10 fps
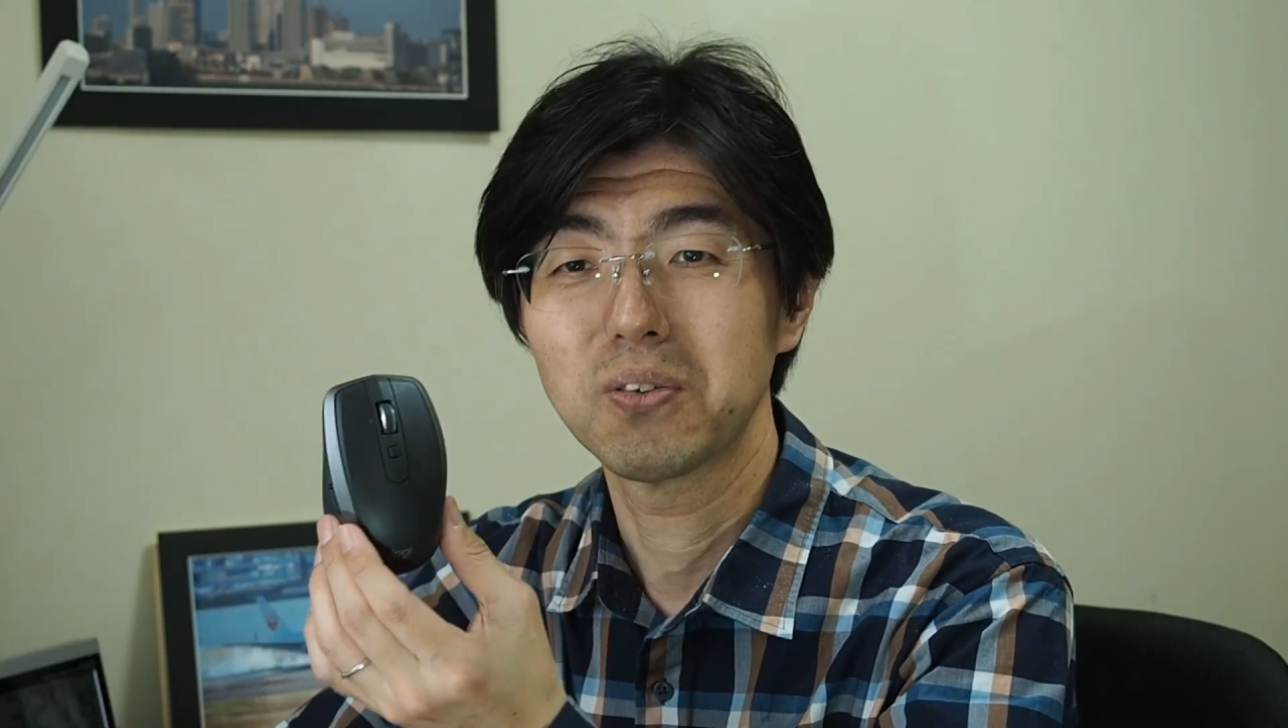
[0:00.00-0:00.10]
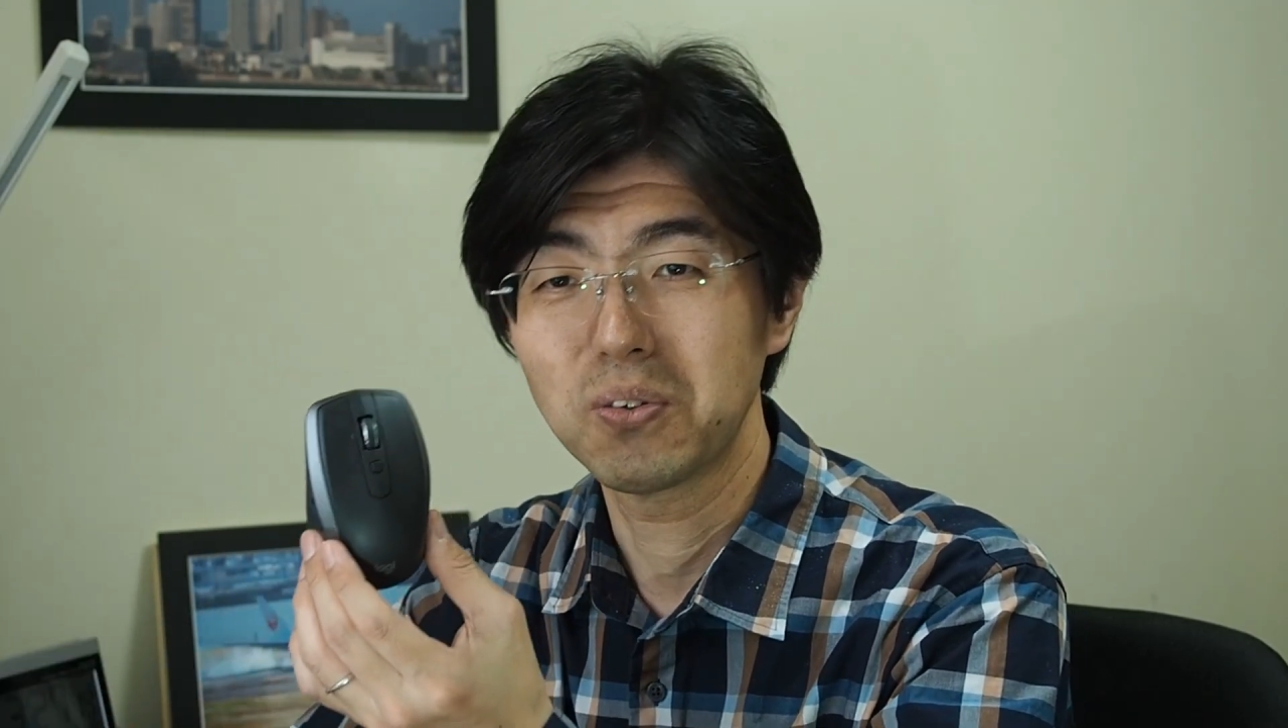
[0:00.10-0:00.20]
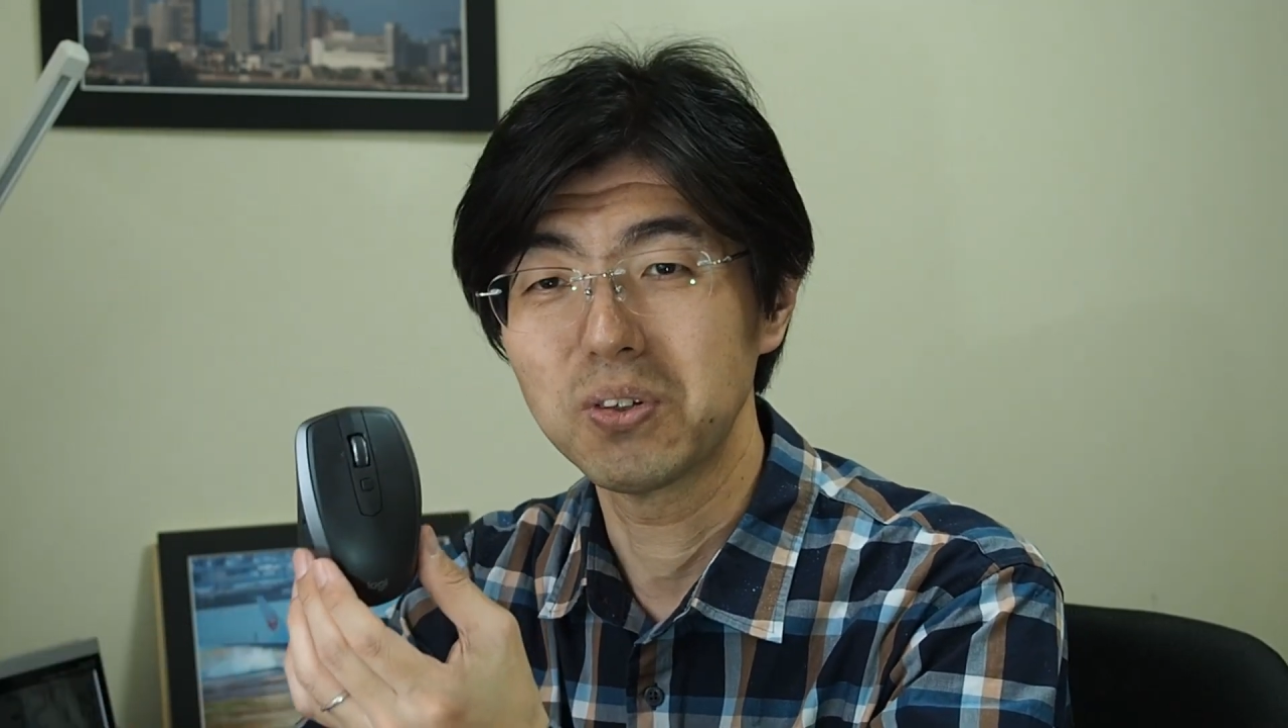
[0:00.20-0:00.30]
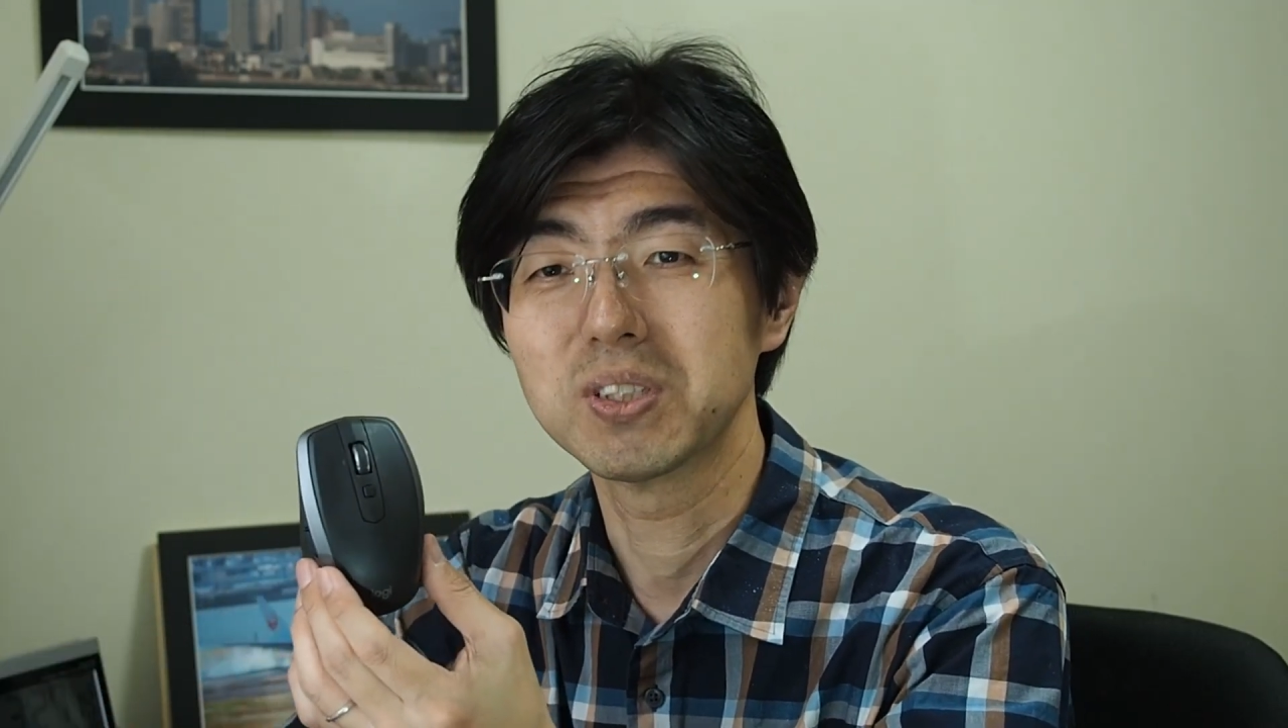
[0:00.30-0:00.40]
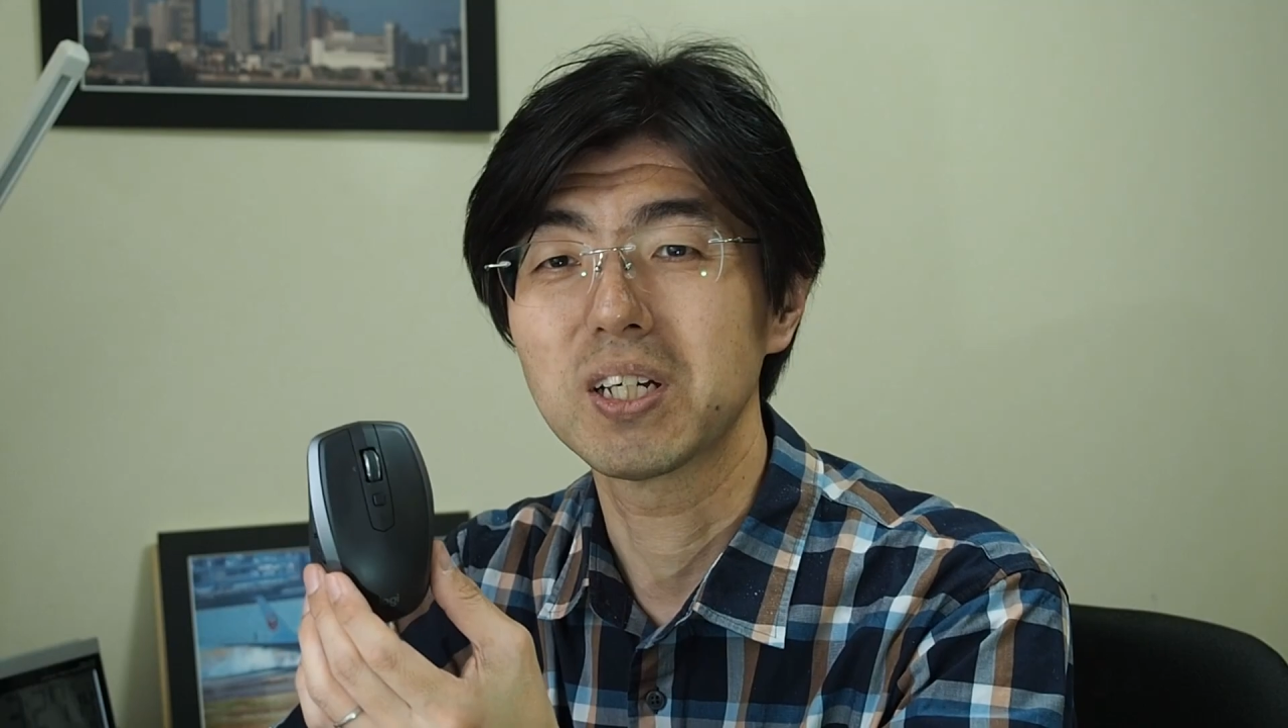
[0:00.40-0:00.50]

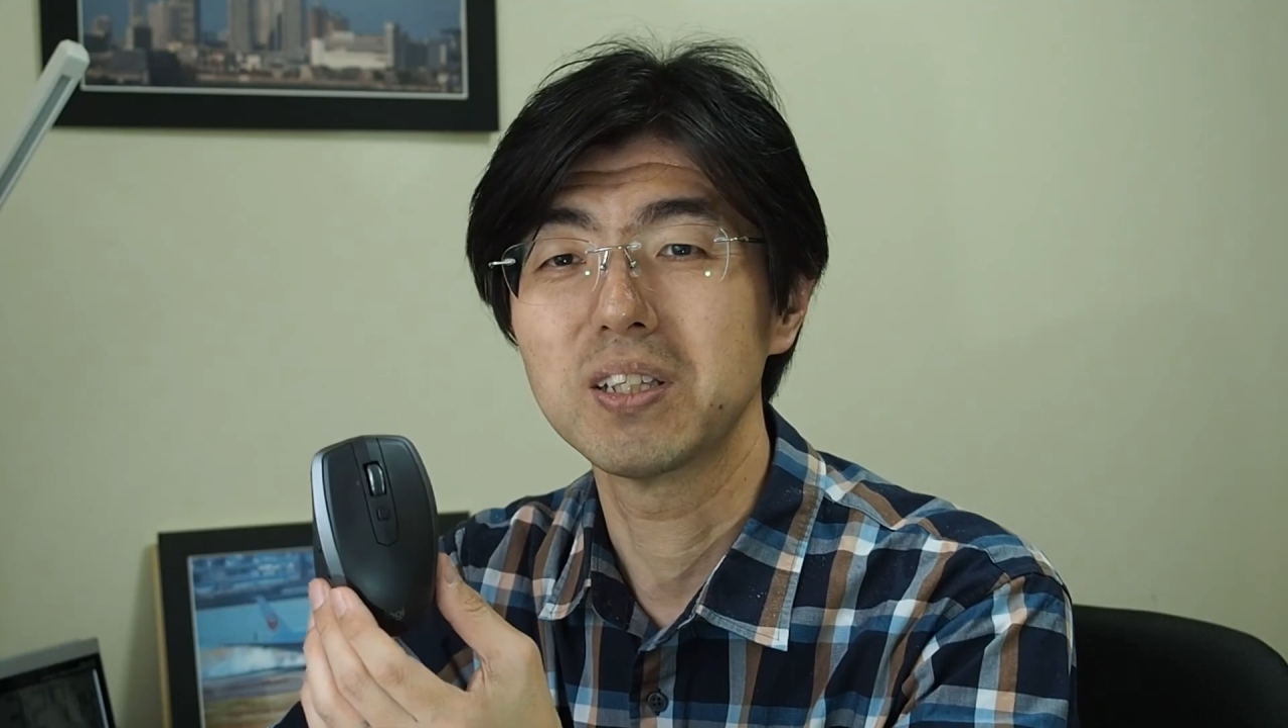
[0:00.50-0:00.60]
これを使っ